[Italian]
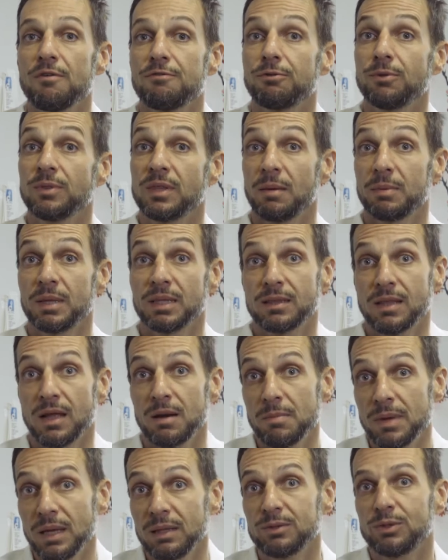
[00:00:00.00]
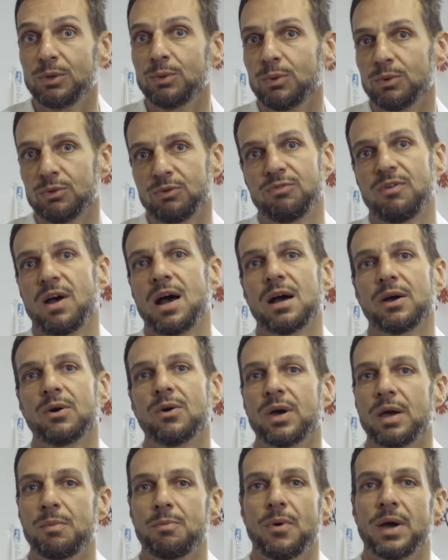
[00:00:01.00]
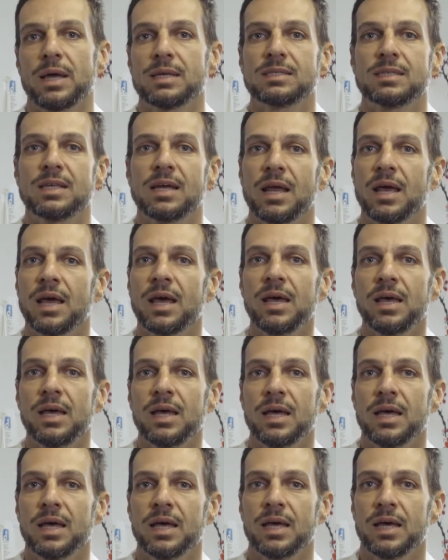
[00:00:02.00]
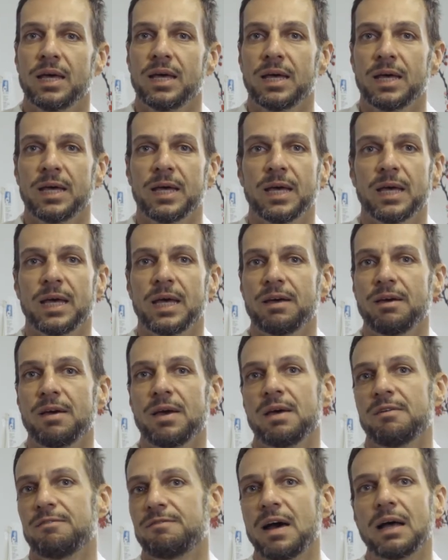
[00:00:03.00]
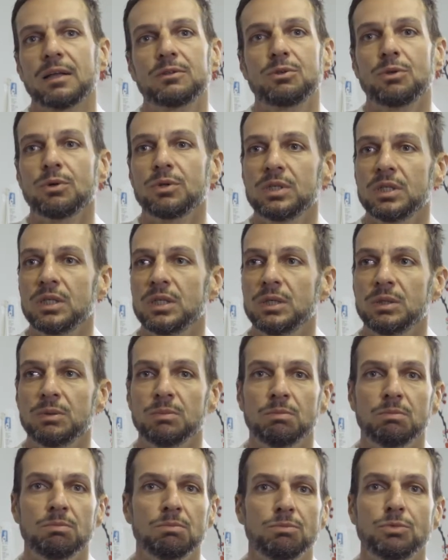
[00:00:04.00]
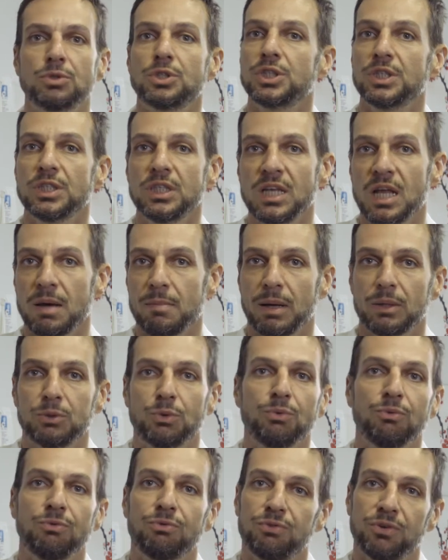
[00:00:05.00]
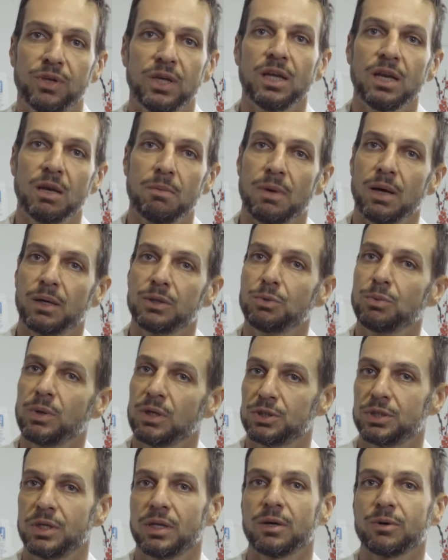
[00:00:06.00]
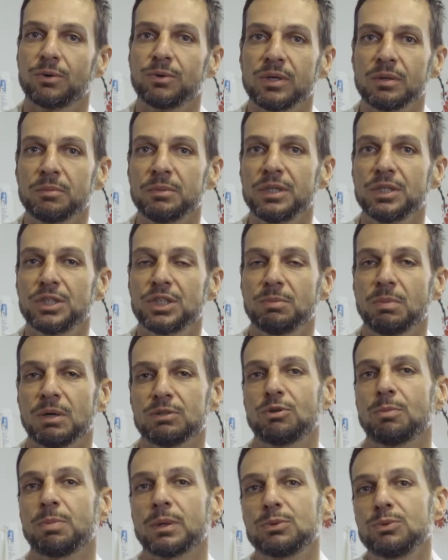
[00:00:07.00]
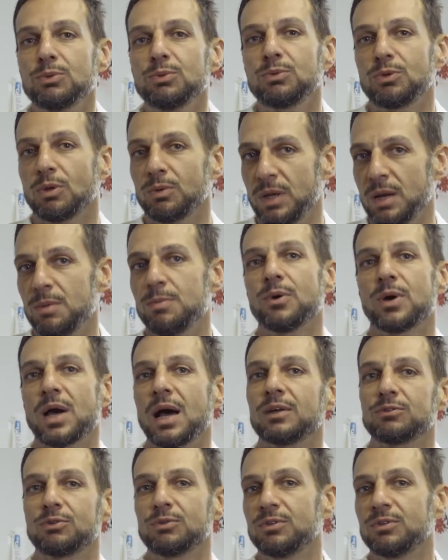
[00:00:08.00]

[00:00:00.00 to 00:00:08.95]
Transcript: fondamentalmente uno svago che può essere eh, fatto di un cinema, di un film, di una cena con amici, ma soprattutto soprattutto nel mio caso